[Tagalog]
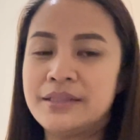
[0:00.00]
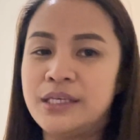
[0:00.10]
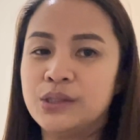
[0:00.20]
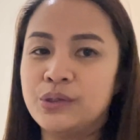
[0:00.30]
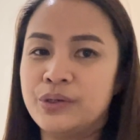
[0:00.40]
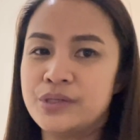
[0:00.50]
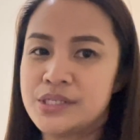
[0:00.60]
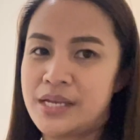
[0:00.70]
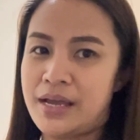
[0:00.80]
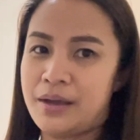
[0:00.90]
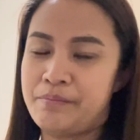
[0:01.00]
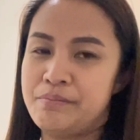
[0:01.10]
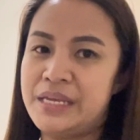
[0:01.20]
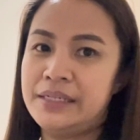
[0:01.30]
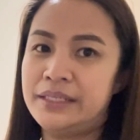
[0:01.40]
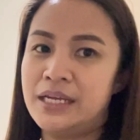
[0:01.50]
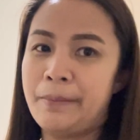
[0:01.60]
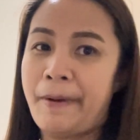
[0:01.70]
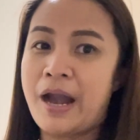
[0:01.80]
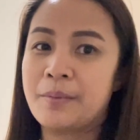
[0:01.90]
dito sa building
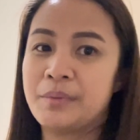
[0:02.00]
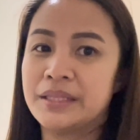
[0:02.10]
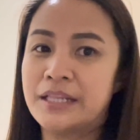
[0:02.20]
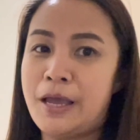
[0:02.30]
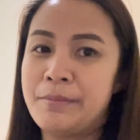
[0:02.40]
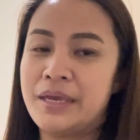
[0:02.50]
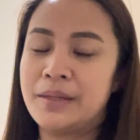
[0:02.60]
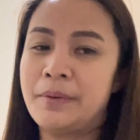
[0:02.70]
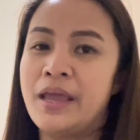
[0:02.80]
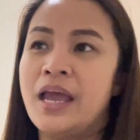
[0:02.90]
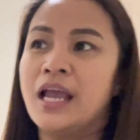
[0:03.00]
apartment namin,